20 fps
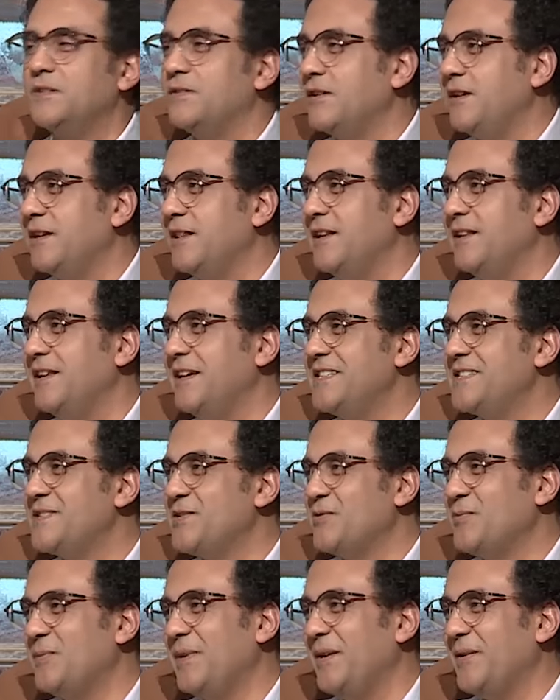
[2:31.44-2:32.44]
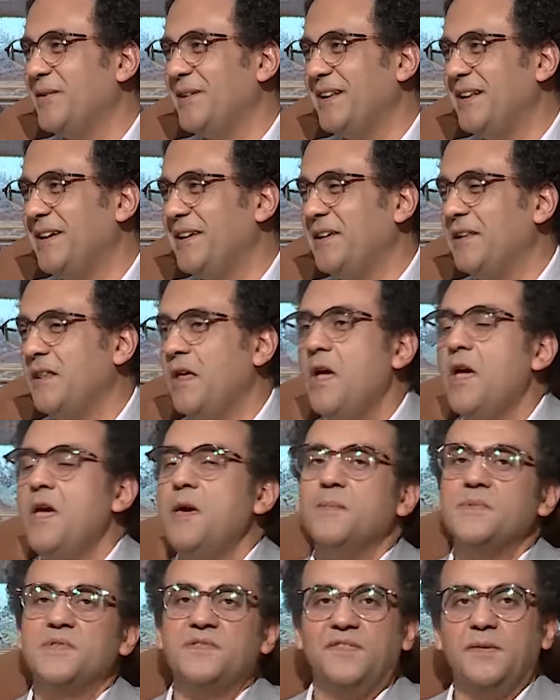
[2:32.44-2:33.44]
الطريقه اللي انا عايز اقول بيها ولا لا يعني
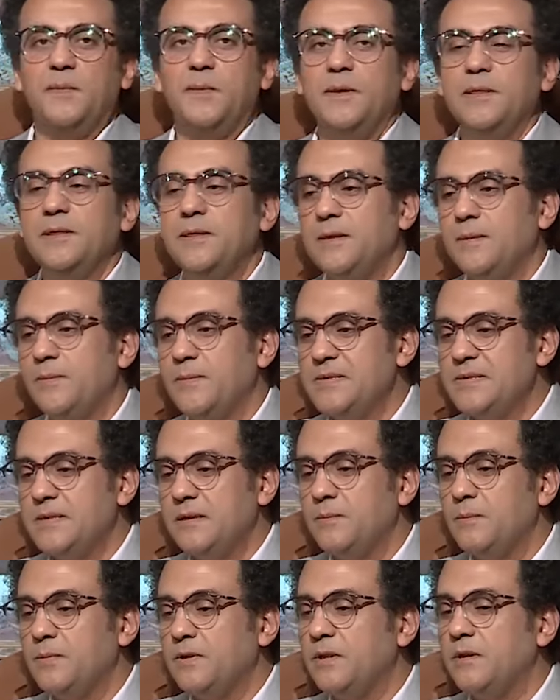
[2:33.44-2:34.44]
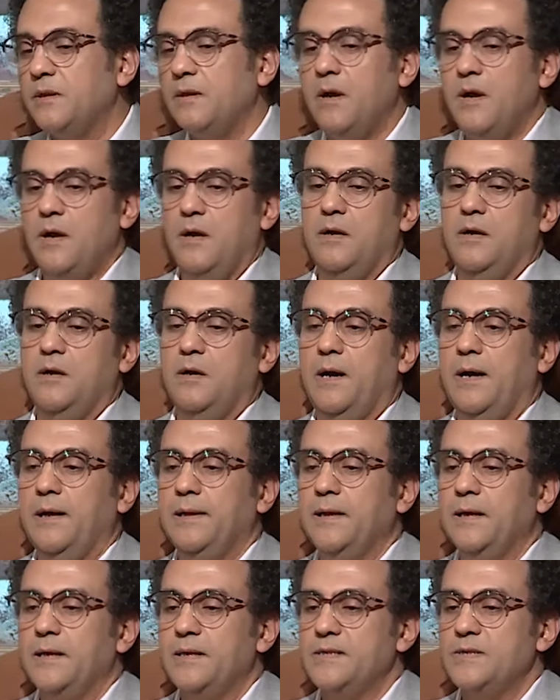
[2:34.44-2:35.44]
بس في بنت مثلا بتطلع
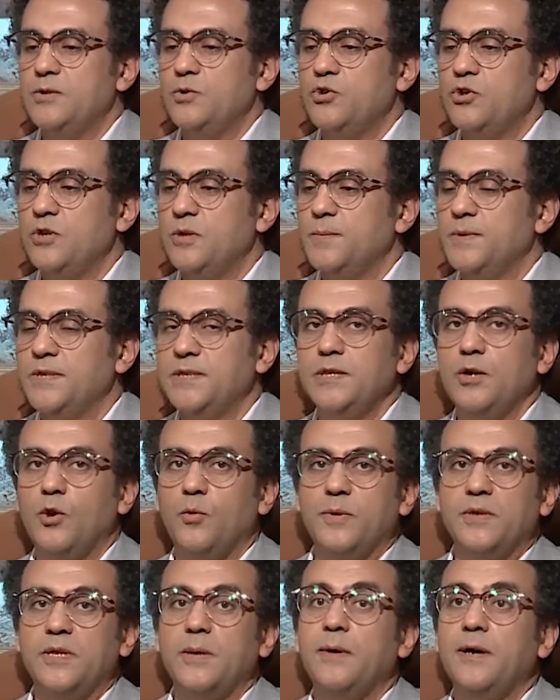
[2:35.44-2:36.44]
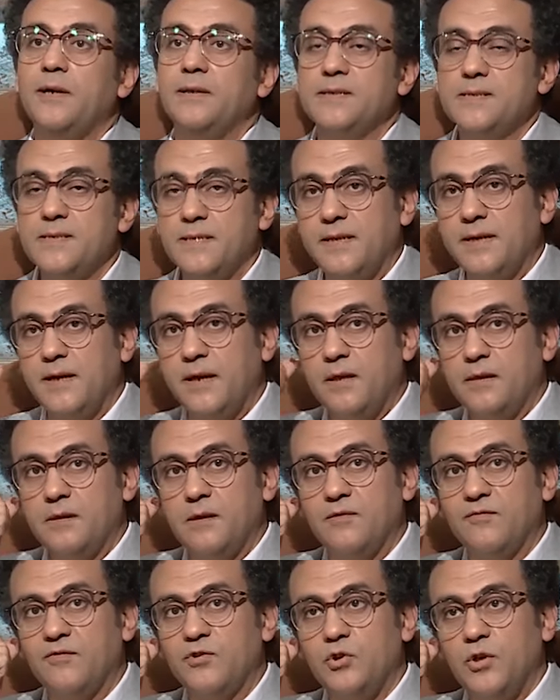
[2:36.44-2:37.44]
على السوشيال ميديا وبيتابعها ناس كتيره
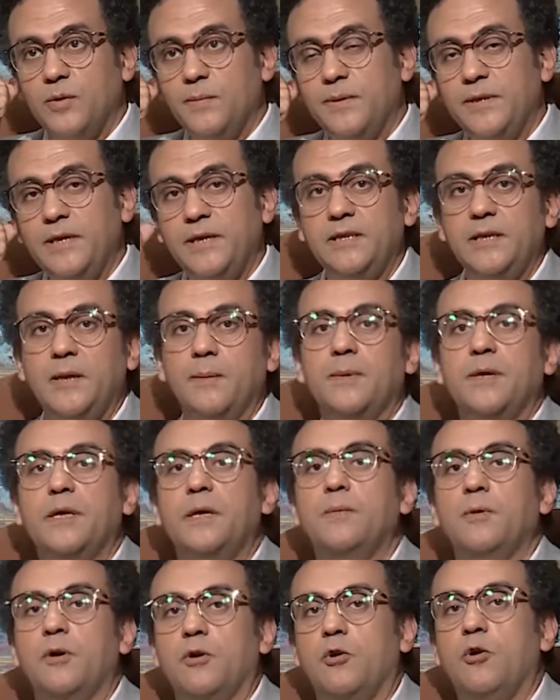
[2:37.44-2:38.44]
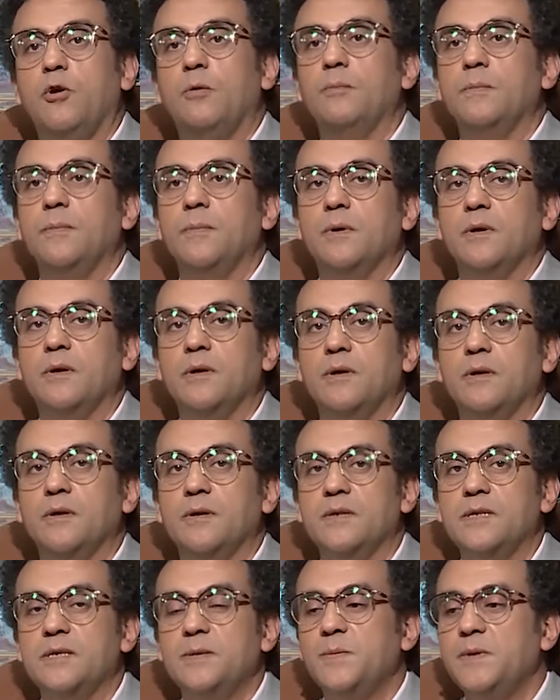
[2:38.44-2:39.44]
جدا الفيديوهات بتاعتها بتجيب ارقام
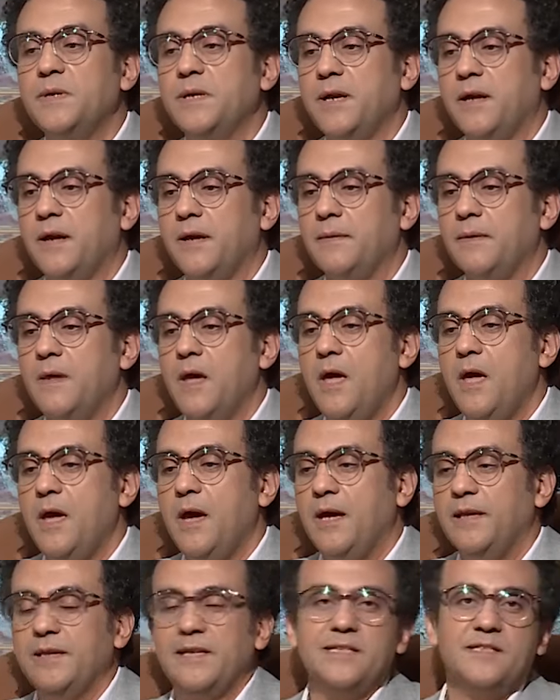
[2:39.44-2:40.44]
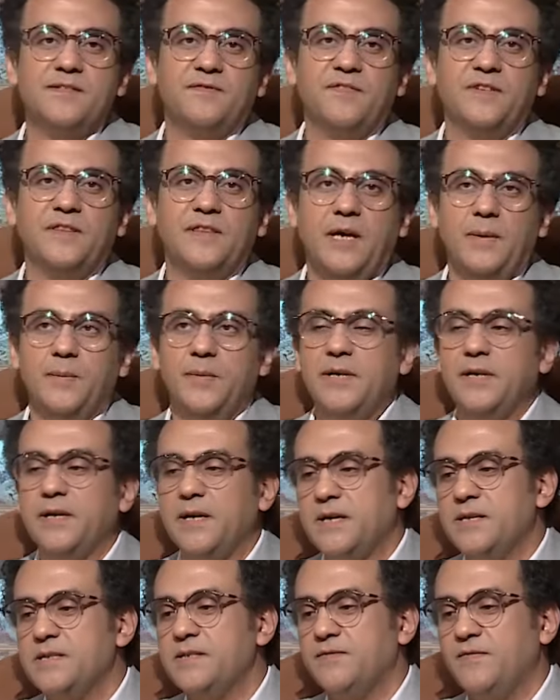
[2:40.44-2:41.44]
آه، كبيره يعني انا اسف في
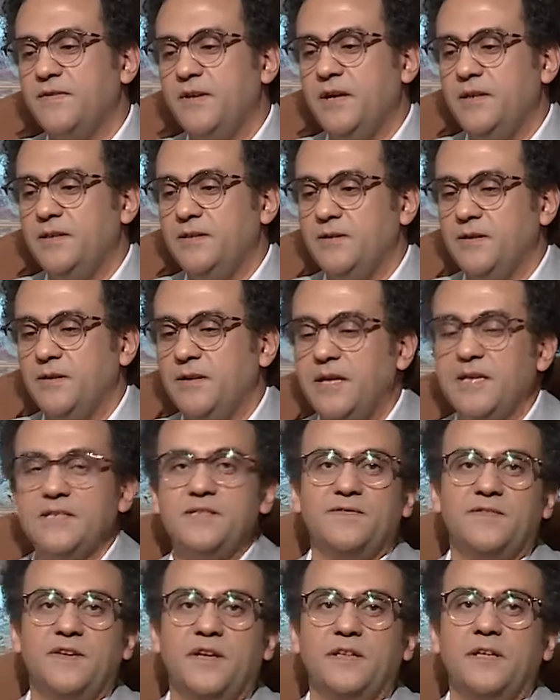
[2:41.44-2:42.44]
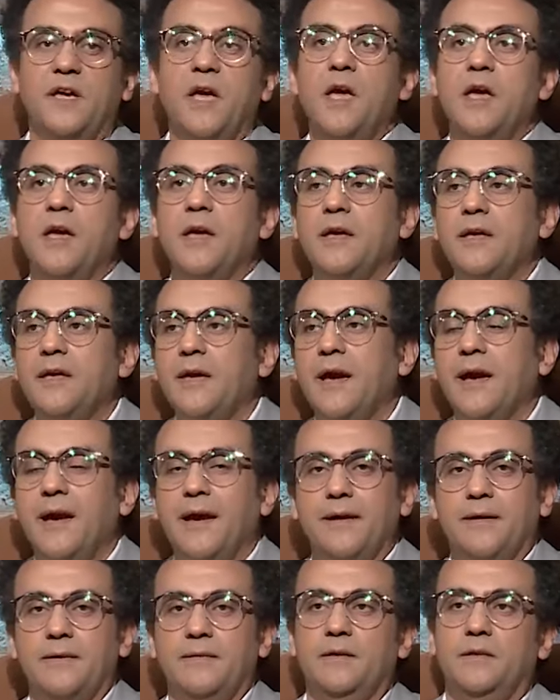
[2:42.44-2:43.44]
التعبير اسف يعني انا اسف يعني هي
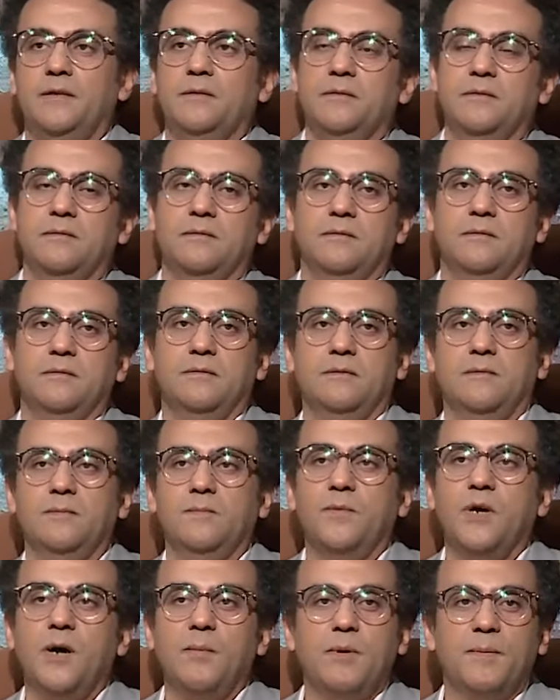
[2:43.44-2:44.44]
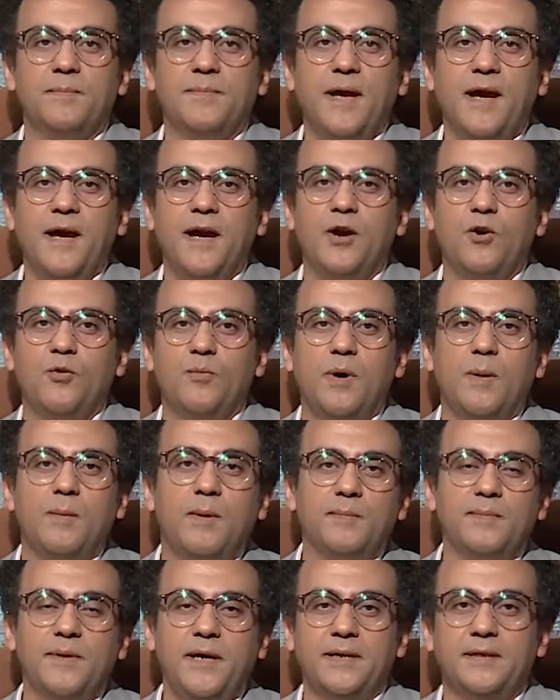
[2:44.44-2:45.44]
يعني بابا بتاعها
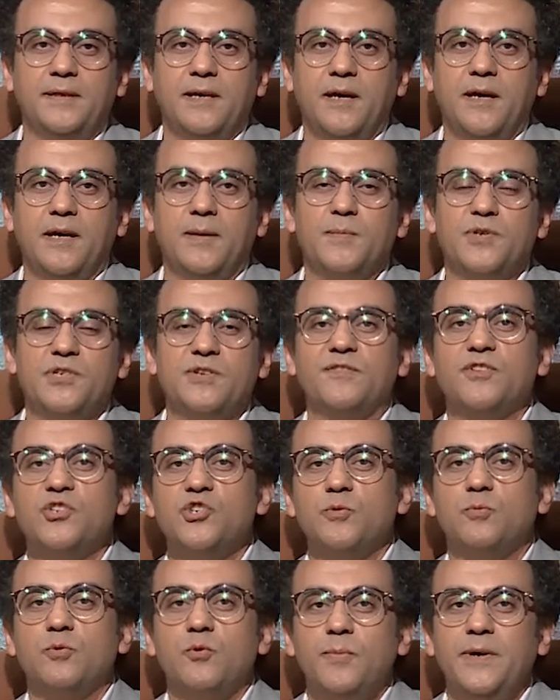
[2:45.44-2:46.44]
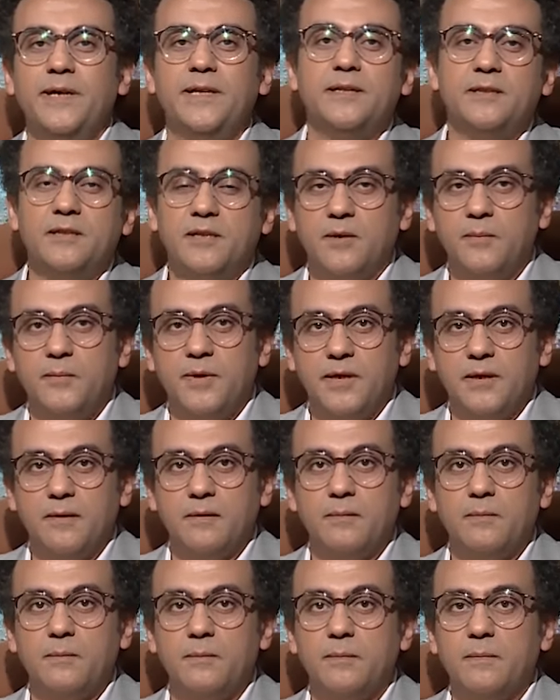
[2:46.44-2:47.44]
وماما بتاعتها ما شافتش بربع جنيه تربيه
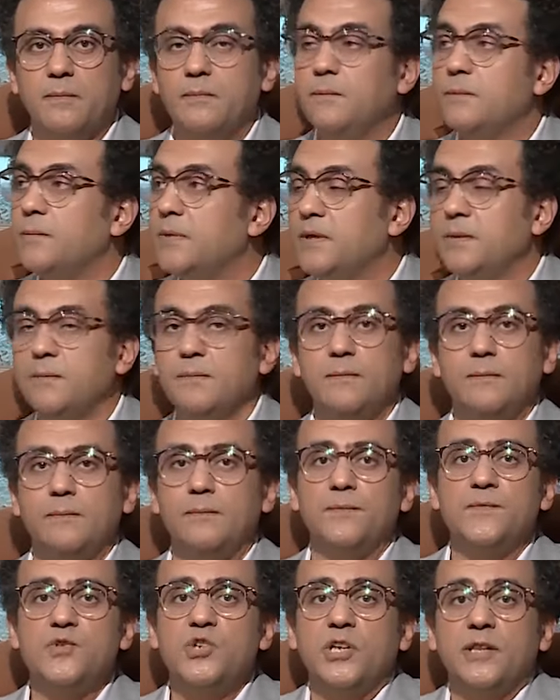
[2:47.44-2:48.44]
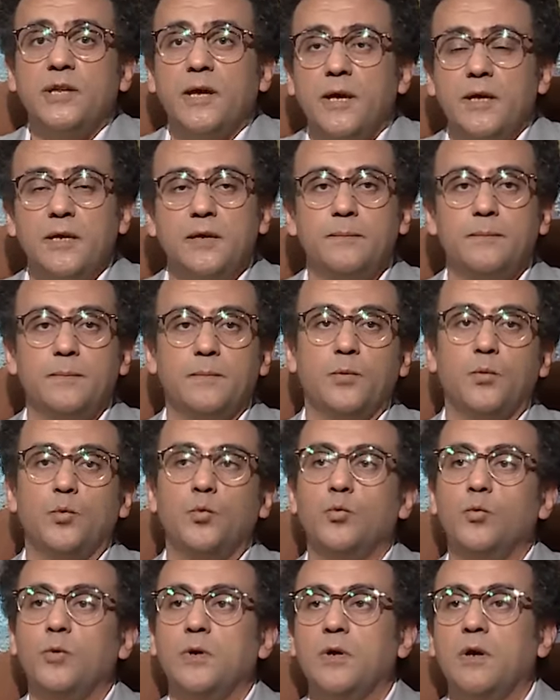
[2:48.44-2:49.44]
بشتايم
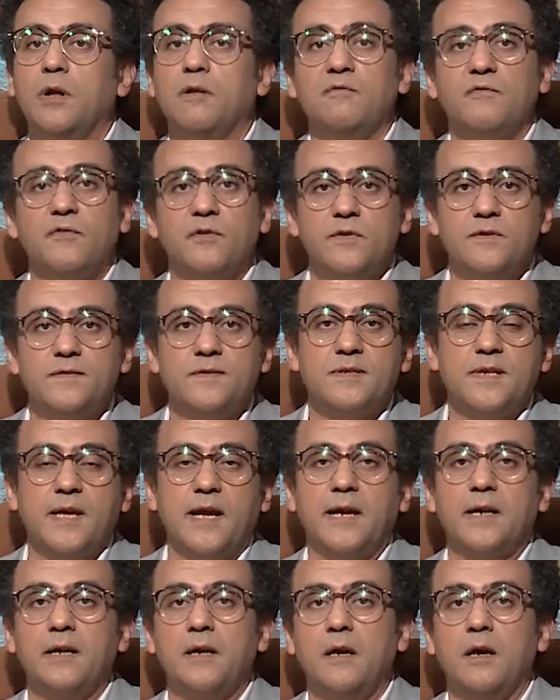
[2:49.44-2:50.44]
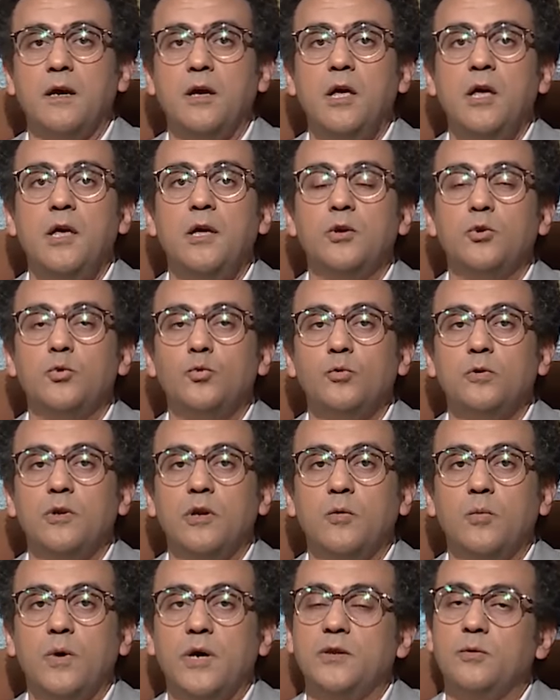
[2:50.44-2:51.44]
والفاظ خارجه طول
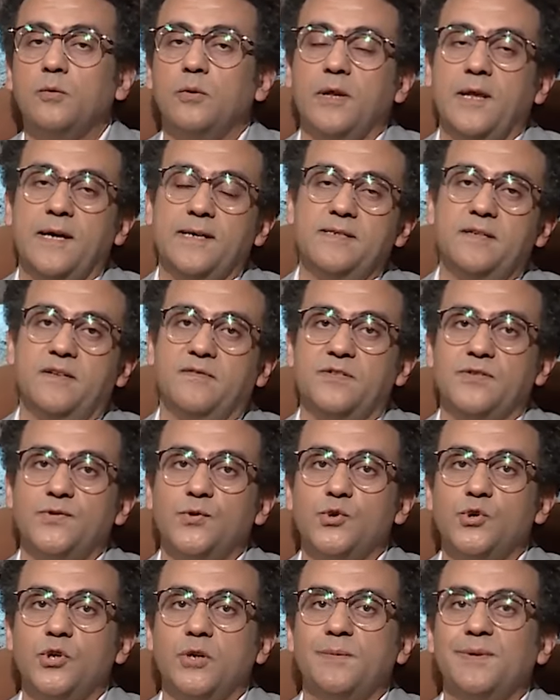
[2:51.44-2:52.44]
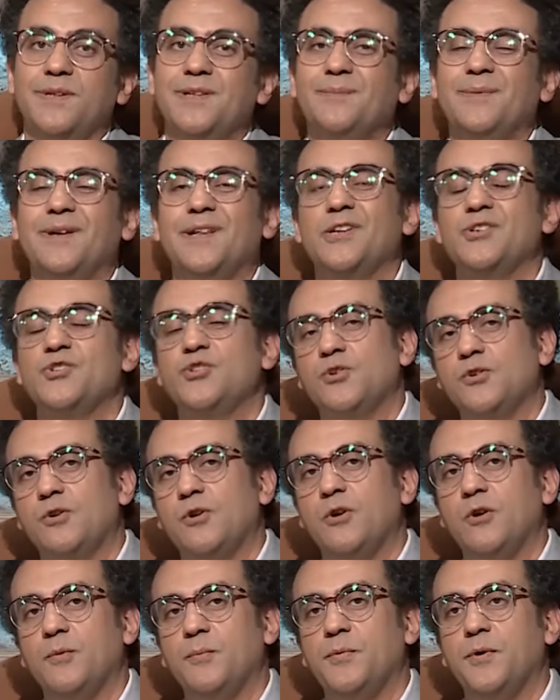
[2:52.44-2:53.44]
الوقت وللاسف السوشيال ميديا ما لهاش
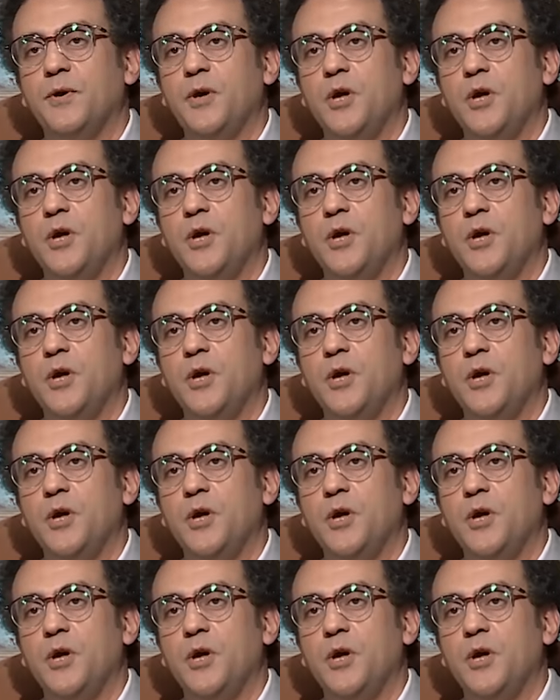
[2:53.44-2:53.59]
رقابه